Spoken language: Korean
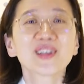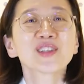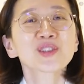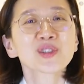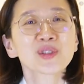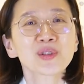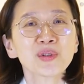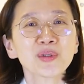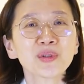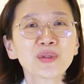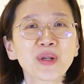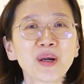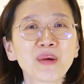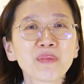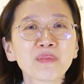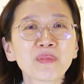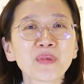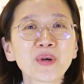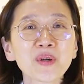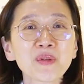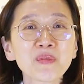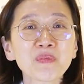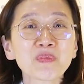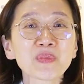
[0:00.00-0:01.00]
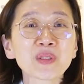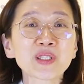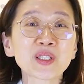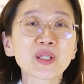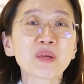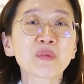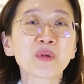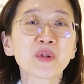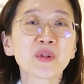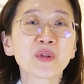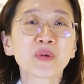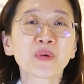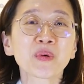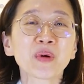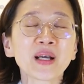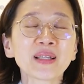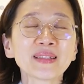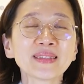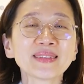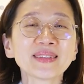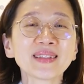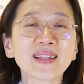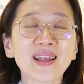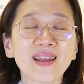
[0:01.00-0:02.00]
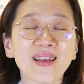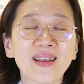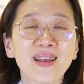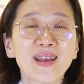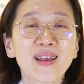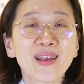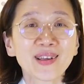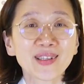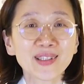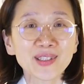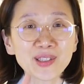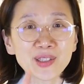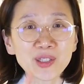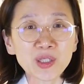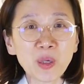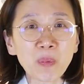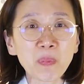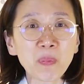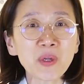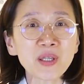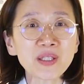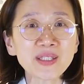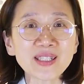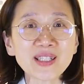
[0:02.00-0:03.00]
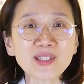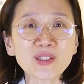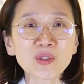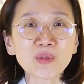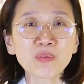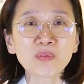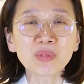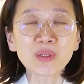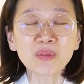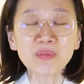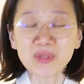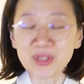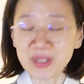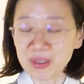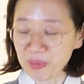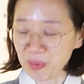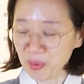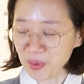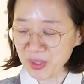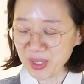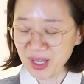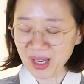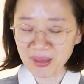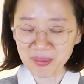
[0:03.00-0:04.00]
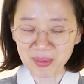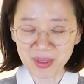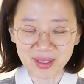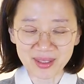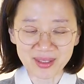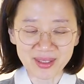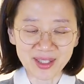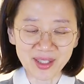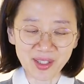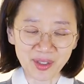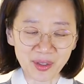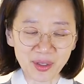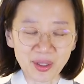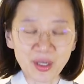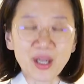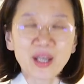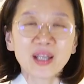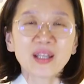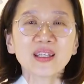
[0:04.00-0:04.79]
술을 한번 빚어보려고 하는데 그 첫 번째 준비물이 뭐냐 하면은요.